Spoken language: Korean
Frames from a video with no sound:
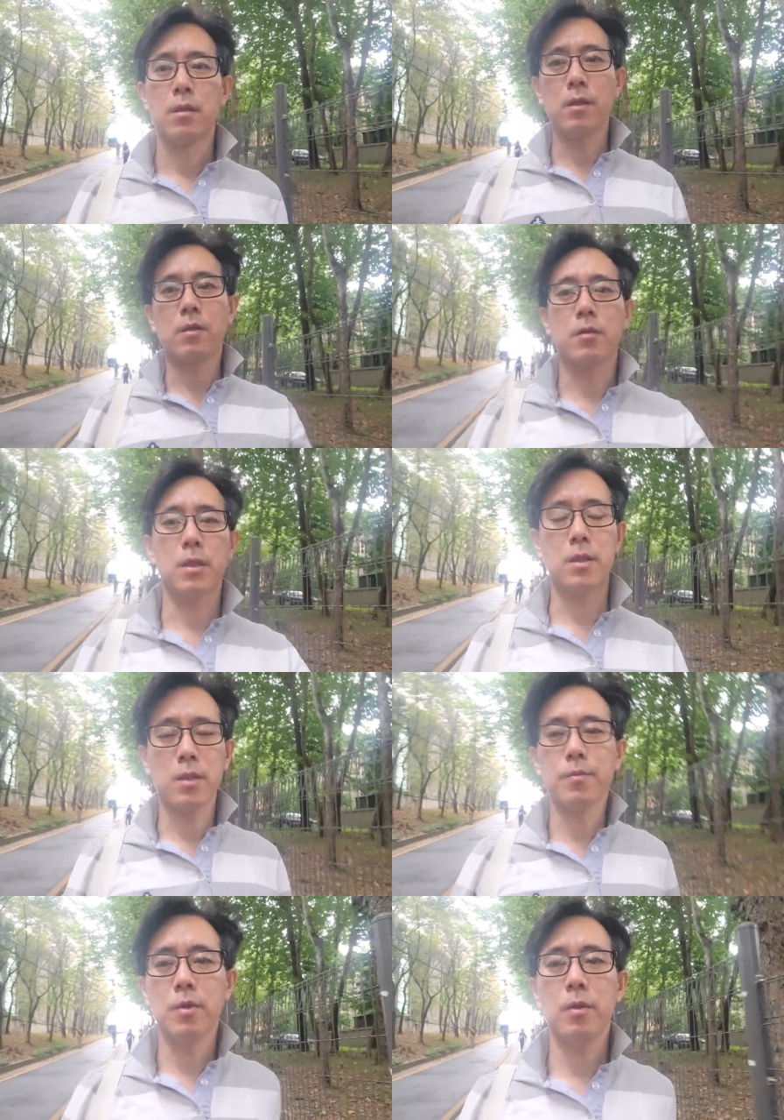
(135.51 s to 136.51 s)
그리고 이제
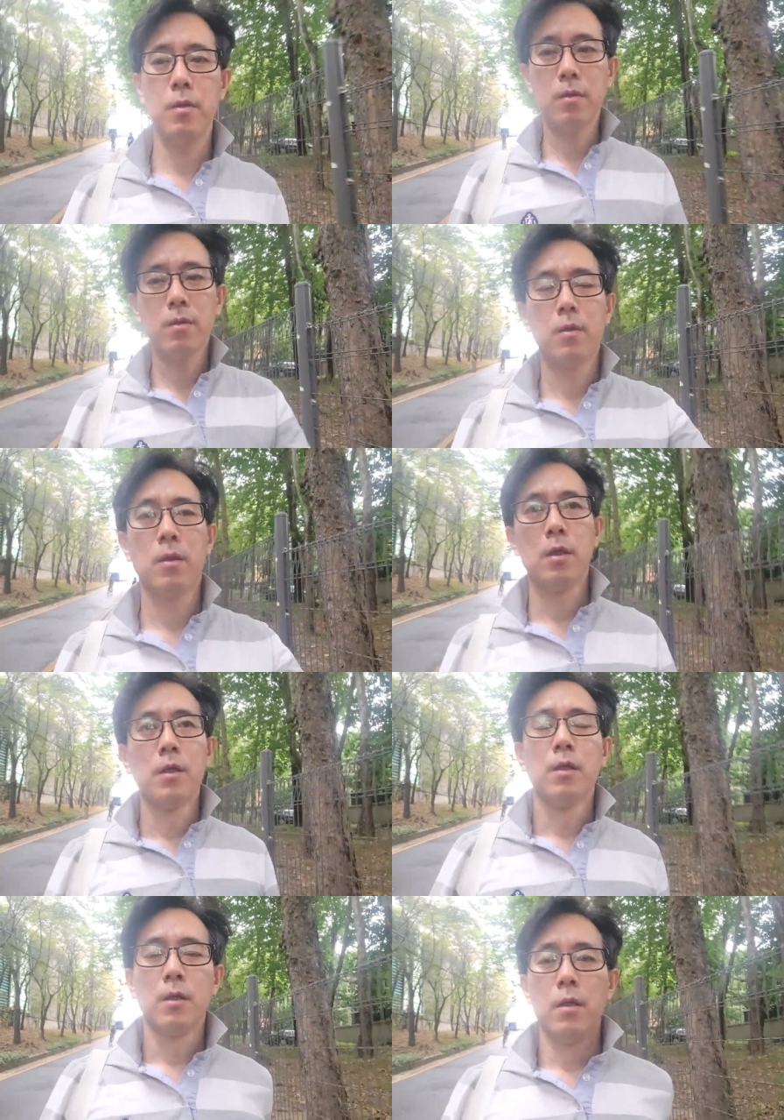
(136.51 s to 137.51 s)
지금도
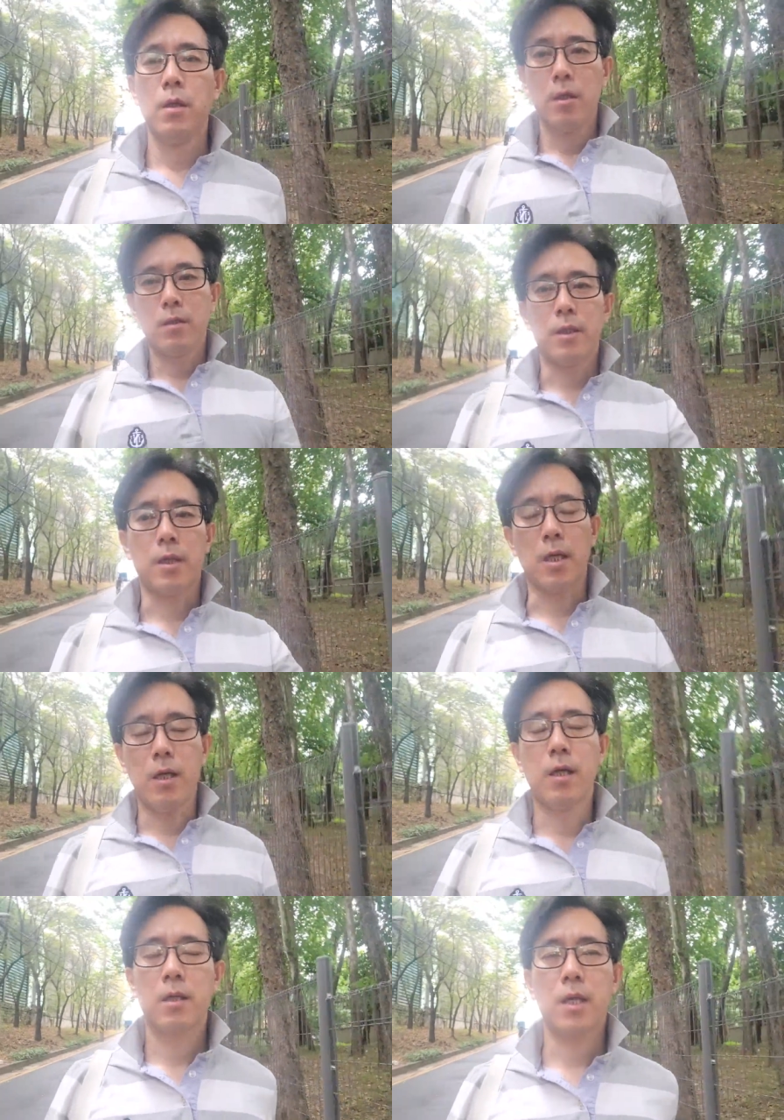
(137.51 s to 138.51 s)
이제 제가
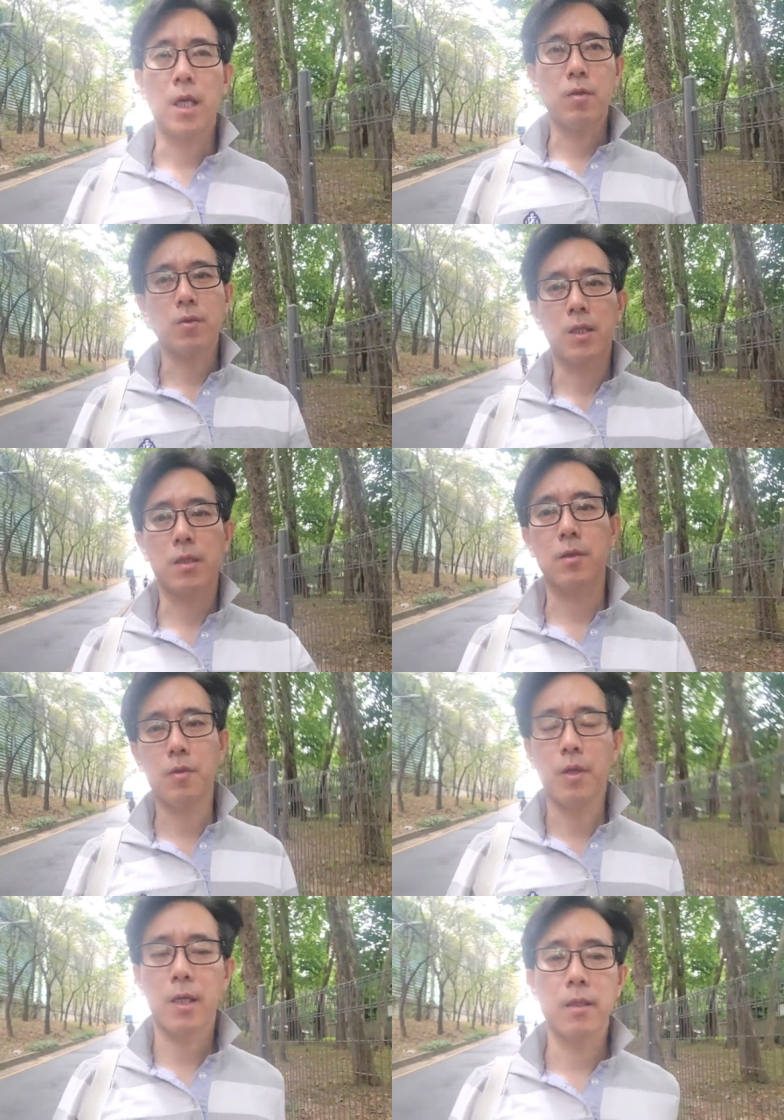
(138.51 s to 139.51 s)
계속 제
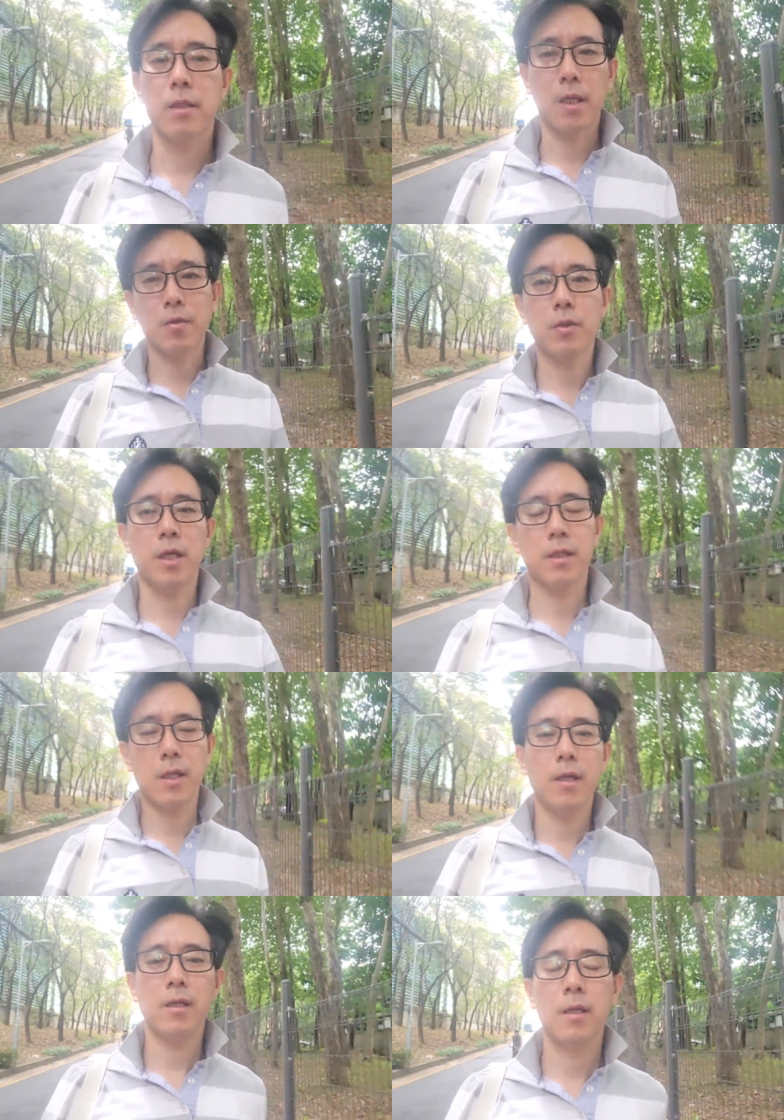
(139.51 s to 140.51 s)
스스로에게 잔소리 하는 게